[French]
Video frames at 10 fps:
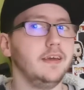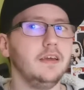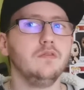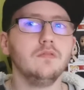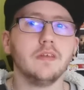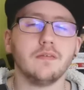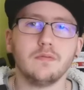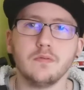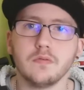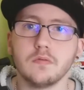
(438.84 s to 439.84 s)
Et nous
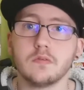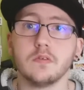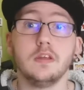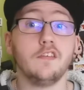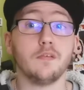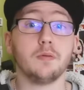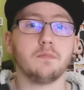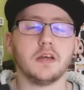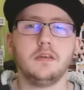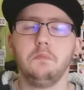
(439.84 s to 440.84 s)
avons donc euh, les
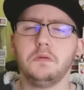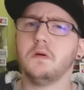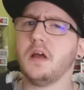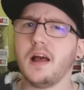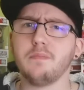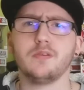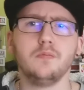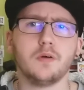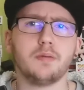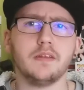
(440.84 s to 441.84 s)
champions par équipe qui veulent
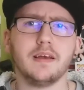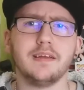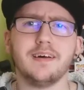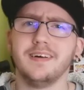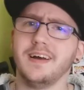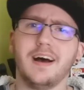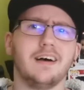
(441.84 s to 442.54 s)
absolument pas Diana,